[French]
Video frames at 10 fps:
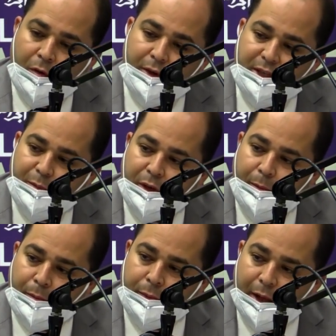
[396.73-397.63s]
On va cibler
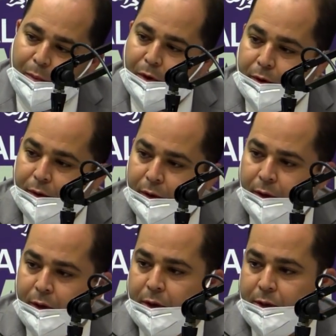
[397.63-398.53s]
d'abord
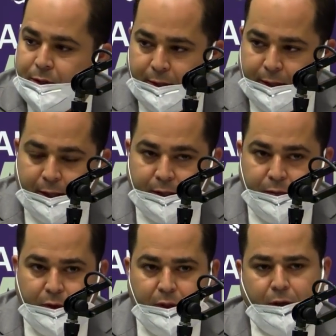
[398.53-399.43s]
certaines
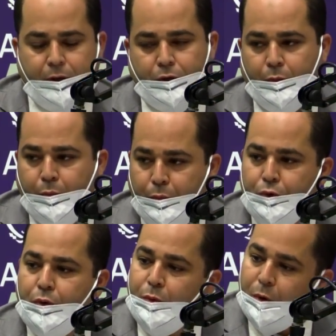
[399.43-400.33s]
activités qui sont
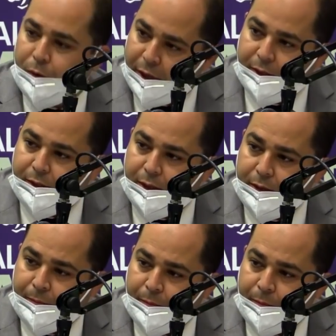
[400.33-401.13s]
plus ou moins organisées